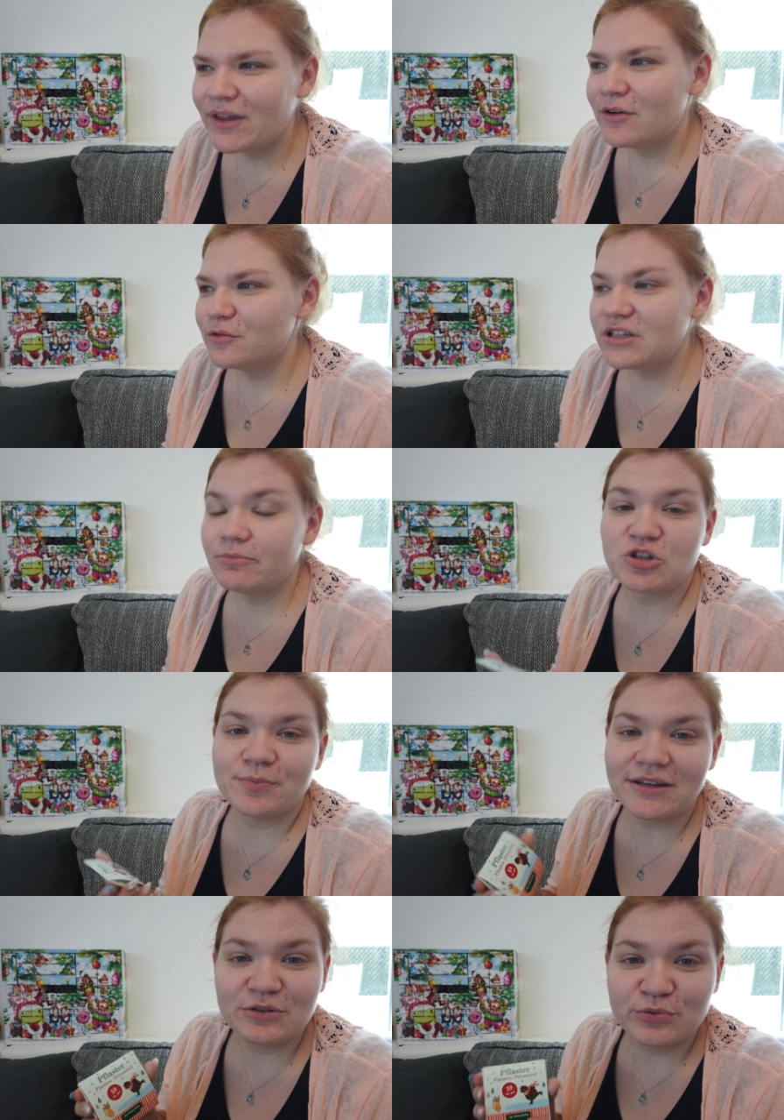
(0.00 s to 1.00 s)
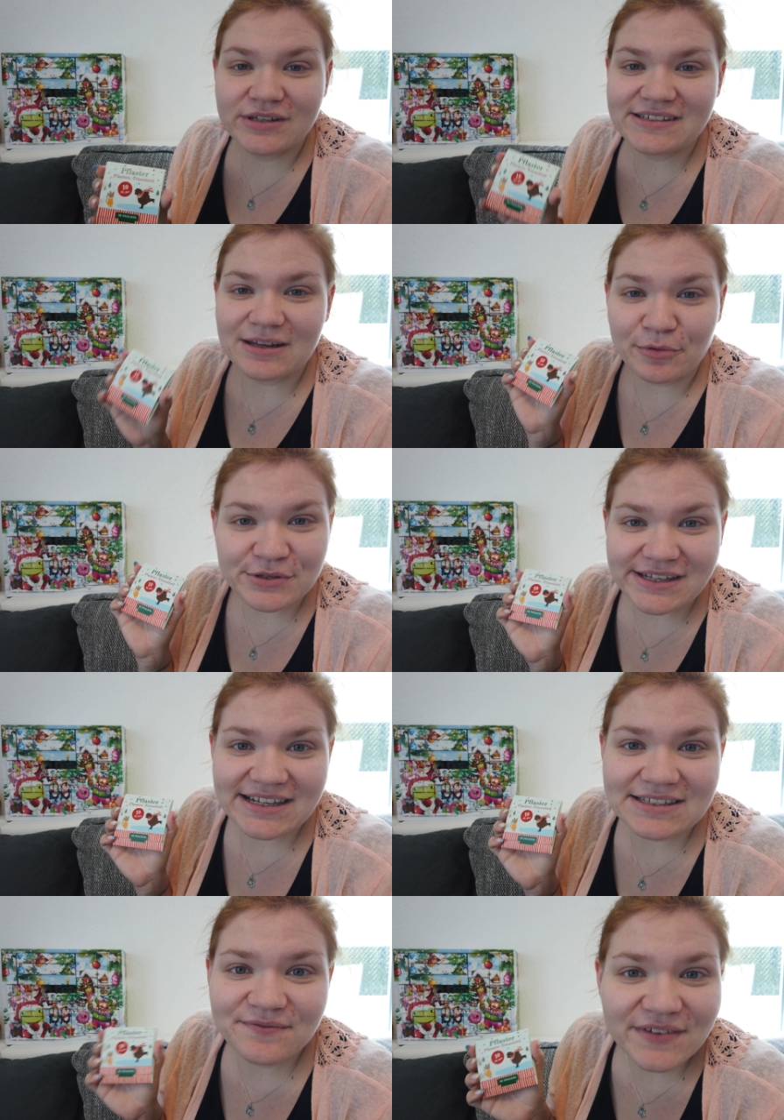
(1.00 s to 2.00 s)
Und dementsprechend tut er sich aber auch
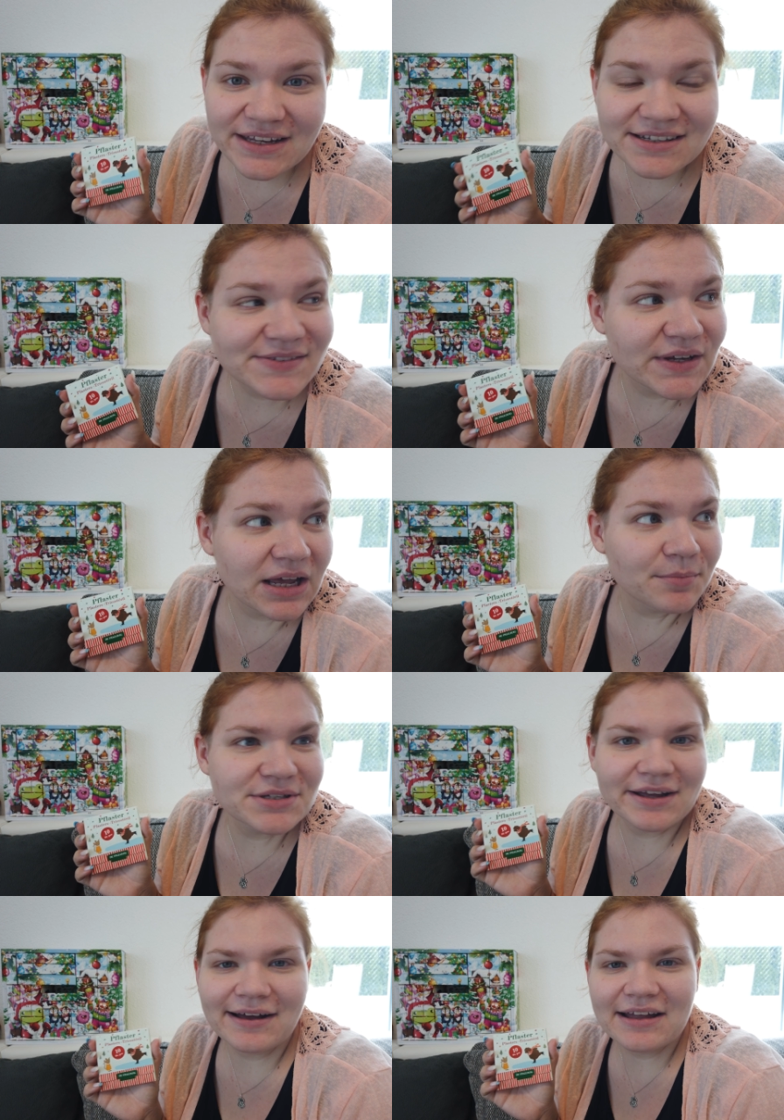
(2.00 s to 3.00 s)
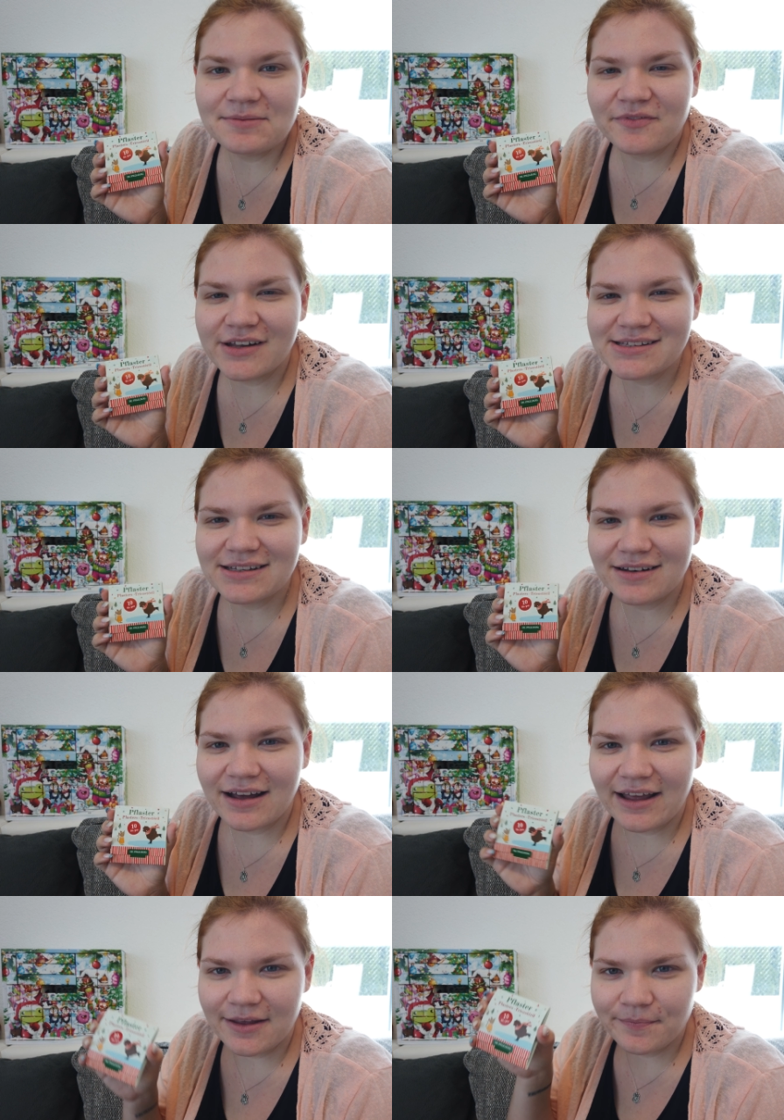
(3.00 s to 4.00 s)
selten weh, deswegen habe ich gar keine Pflaster
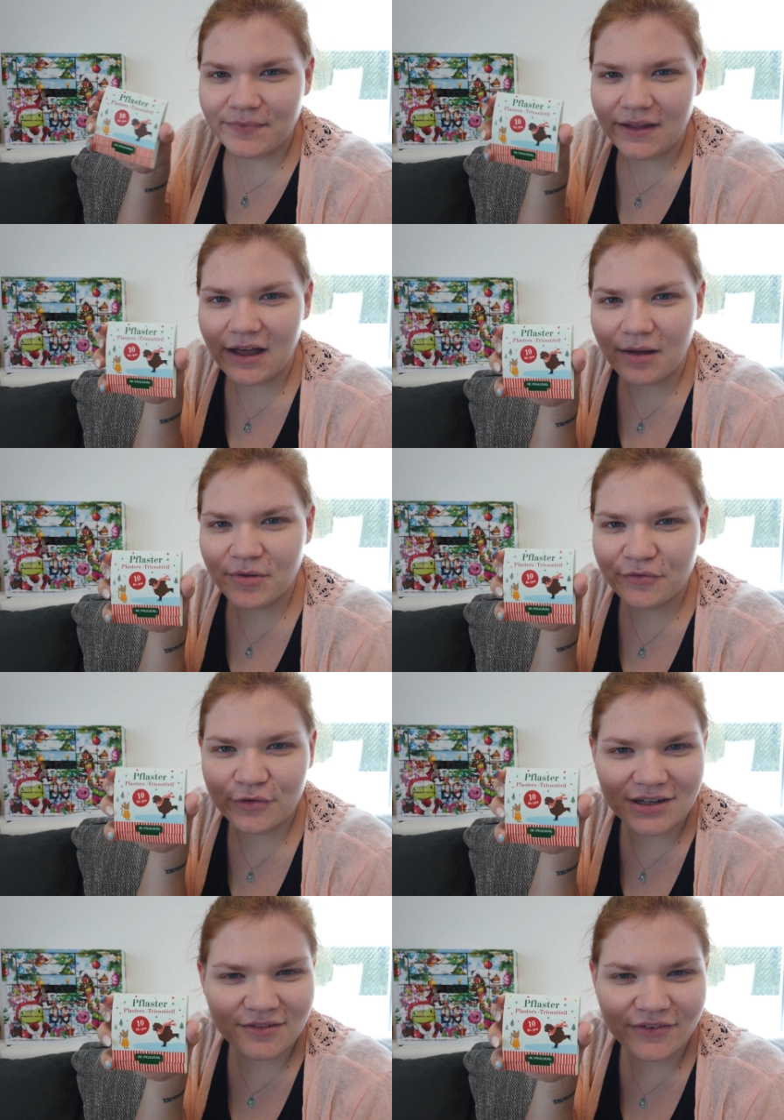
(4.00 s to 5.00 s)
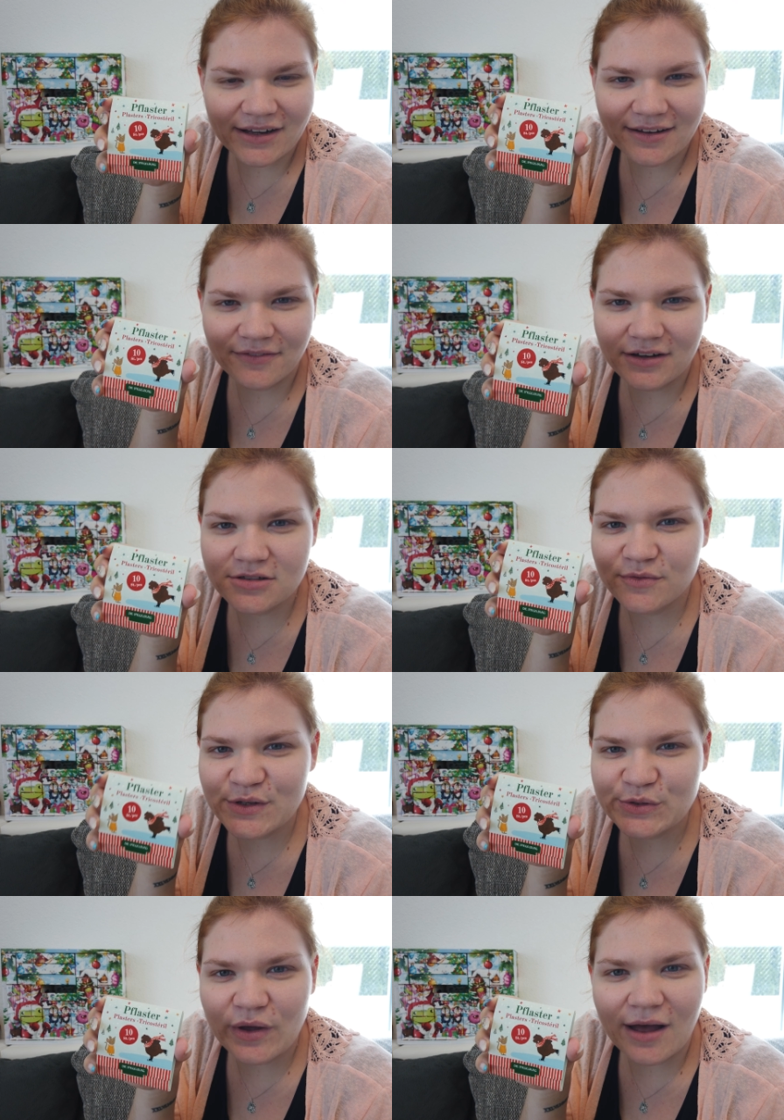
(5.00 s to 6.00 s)
daheim. Aber für den Fall der Fälle sowas
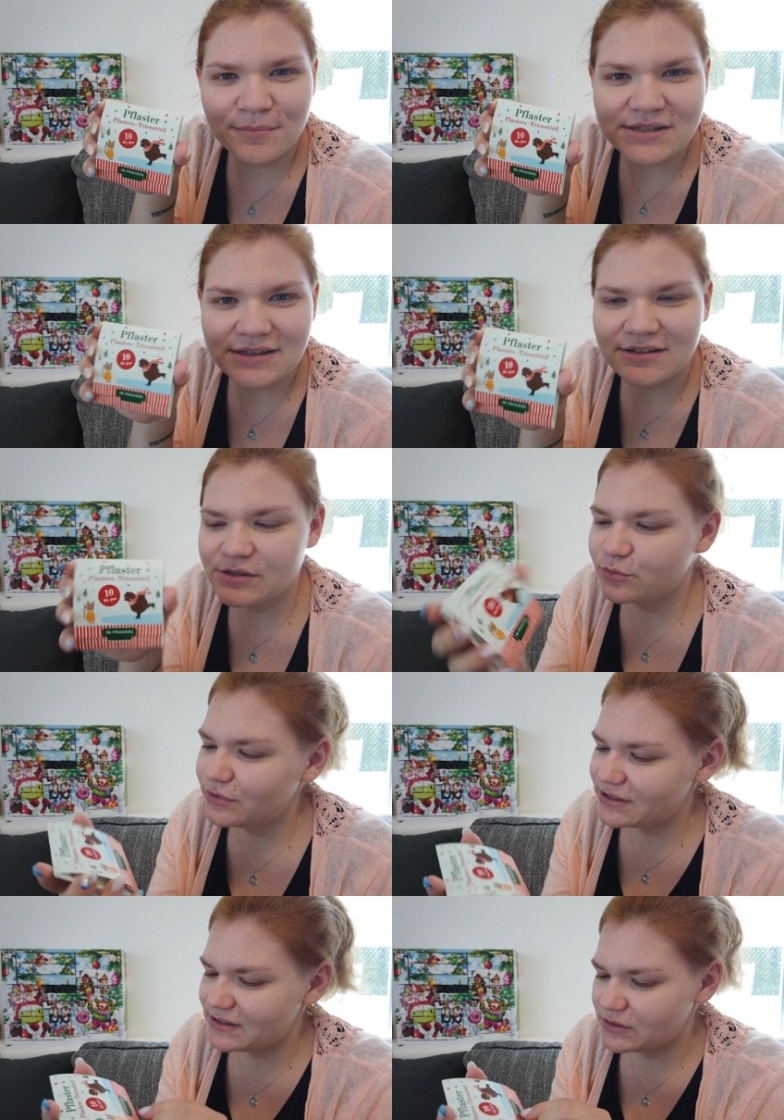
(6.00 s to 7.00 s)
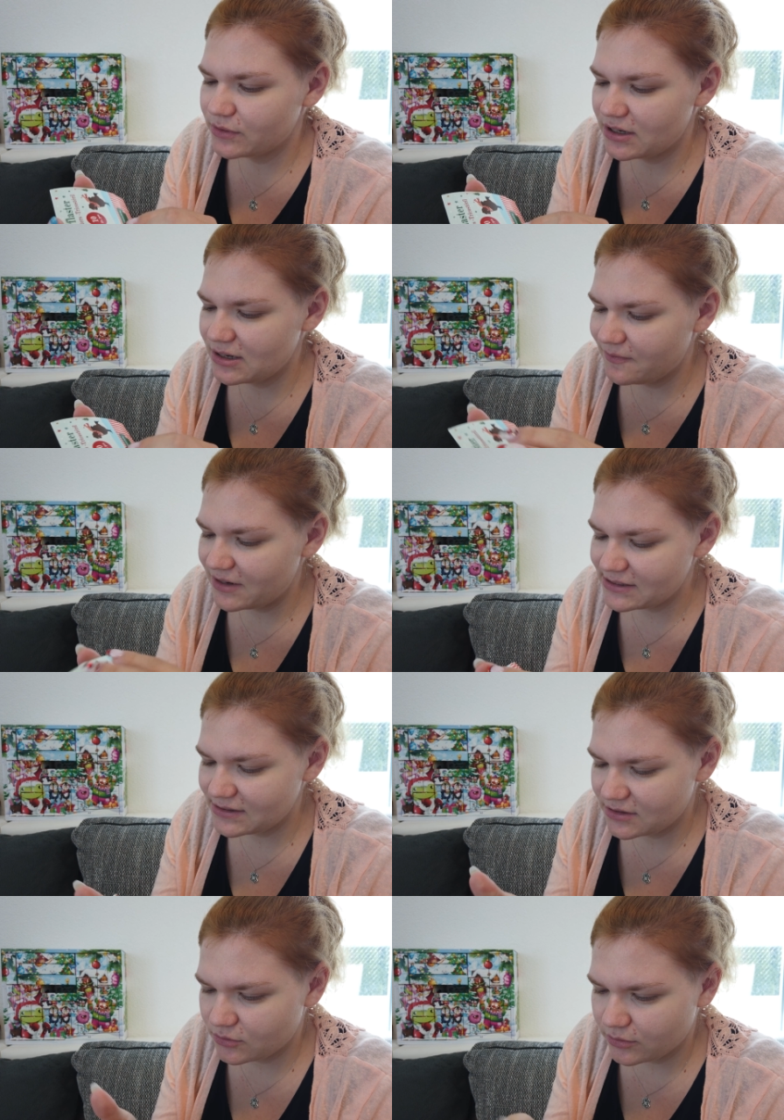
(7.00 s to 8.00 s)
zu haben, ist ganz gut. Das sind so Kinderpflaster.
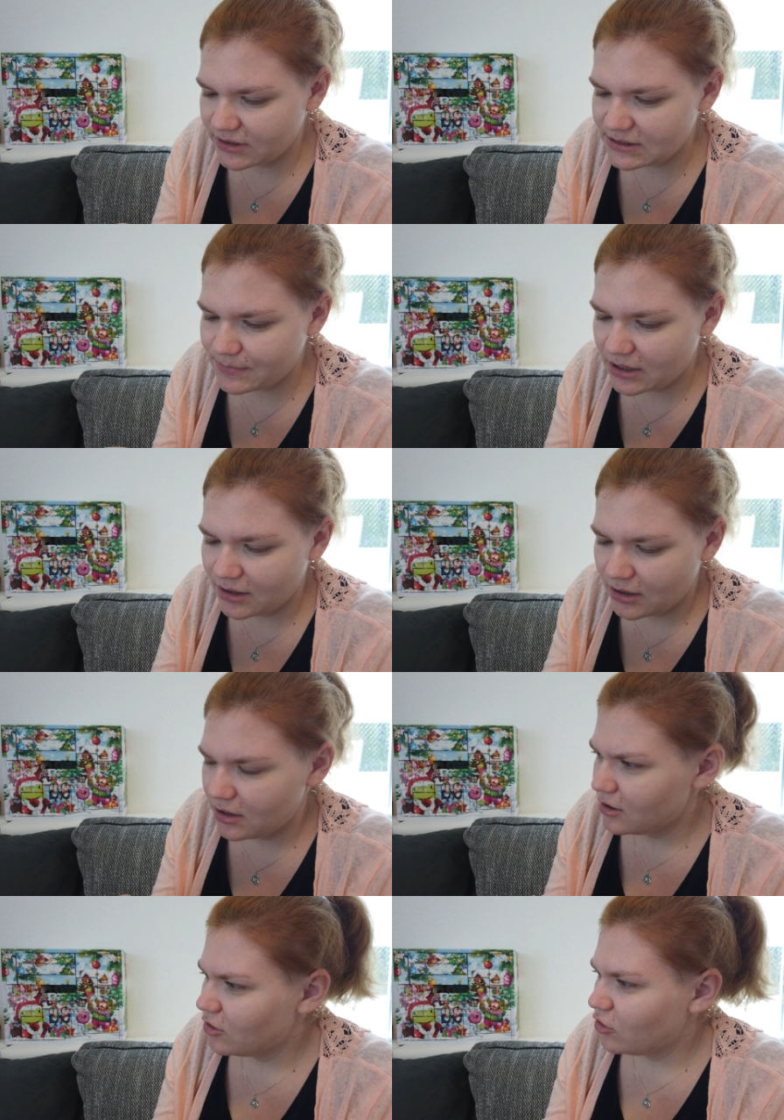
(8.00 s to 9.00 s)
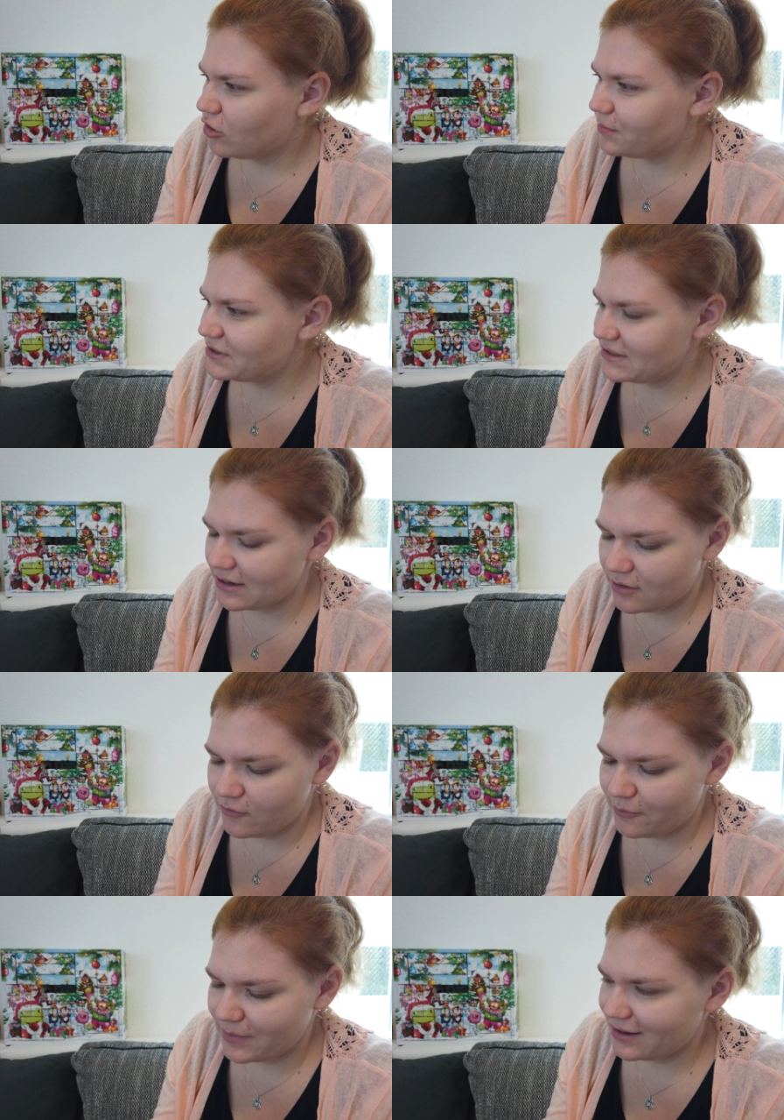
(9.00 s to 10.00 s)
Ich gucke jetzt mal, ob ich die
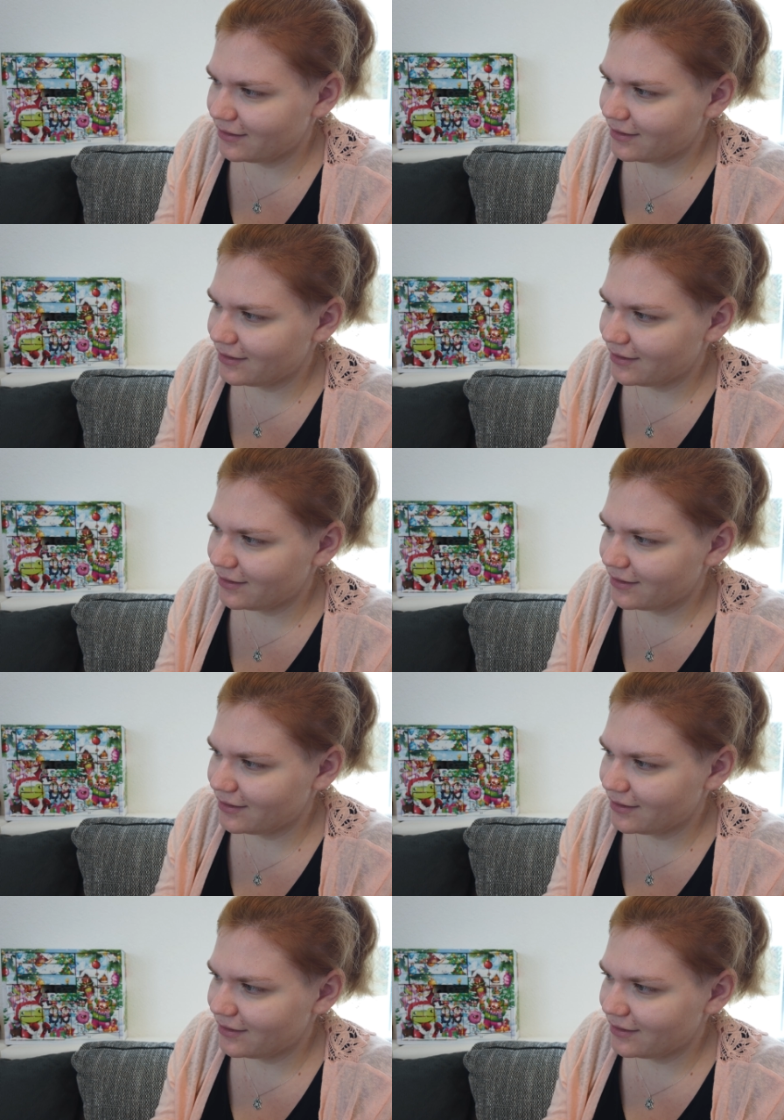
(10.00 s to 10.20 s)
aufmachen